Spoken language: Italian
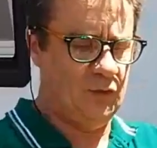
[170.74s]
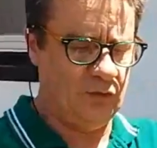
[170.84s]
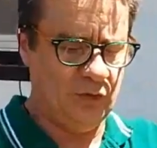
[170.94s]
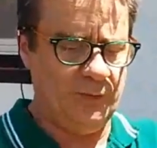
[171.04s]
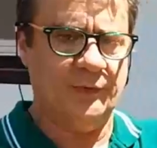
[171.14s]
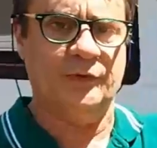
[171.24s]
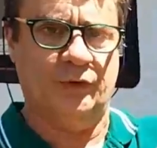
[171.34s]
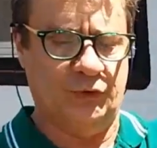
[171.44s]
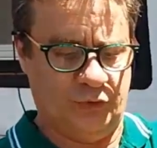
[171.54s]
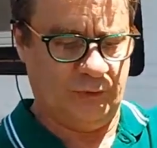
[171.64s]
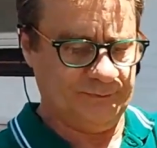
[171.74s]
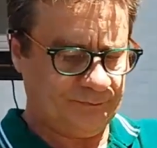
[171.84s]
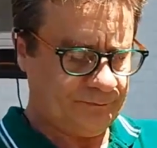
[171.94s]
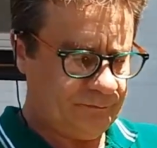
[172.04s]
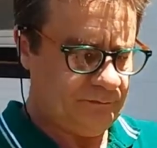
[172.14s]
tutto il prodotto
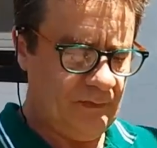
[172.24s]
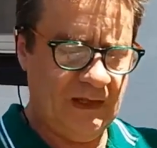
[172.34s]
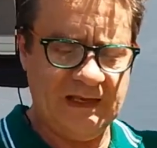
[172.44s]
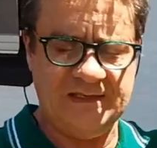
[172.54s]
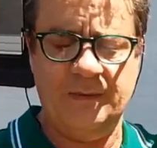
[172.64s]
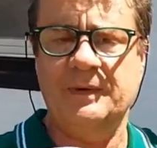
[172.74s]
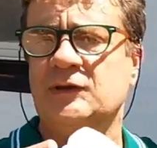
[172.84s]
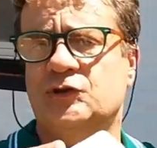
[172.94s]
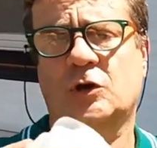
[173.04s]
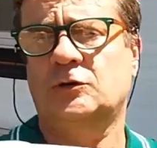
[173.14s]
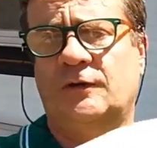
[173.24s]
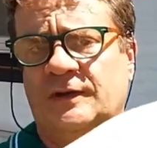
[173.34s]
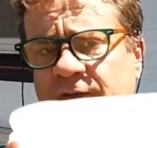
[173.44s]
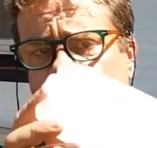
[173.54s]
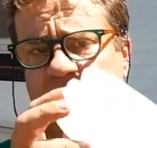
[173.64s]
che si è ben sciolto
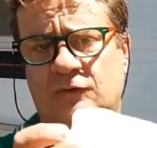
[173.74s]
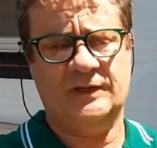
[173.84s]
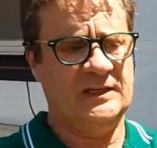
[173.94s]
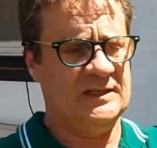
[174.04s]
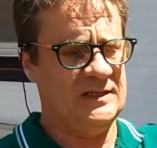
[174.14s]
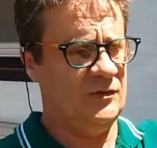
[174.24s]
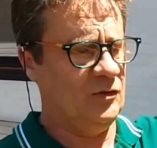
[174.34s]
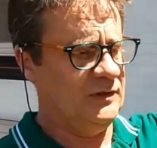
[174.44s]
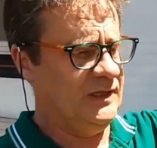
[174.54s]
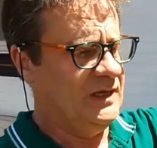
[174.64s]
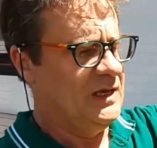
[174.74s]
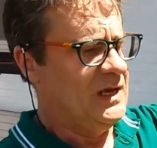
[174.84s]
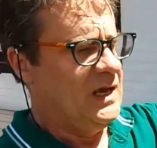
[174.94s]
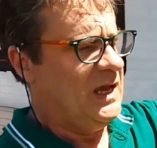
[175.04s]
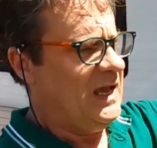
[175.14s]
avete visto 30 secondi
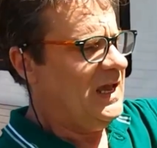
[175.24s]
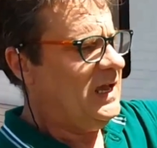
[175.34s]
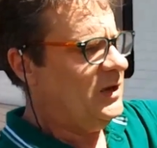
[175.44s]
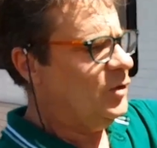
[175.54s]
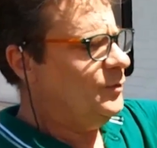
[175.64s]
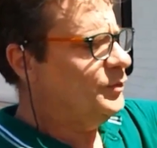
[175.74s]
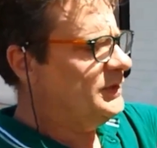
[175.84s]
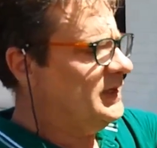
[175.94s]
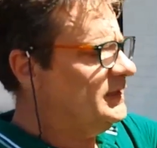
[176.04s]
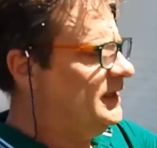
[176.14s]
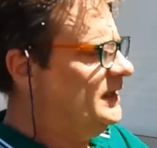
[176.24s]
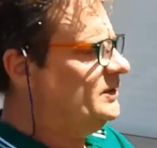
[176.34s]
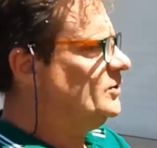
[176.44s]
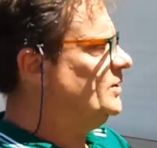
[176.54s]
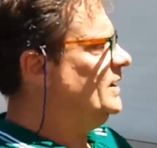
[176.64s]
e lo buttate dentro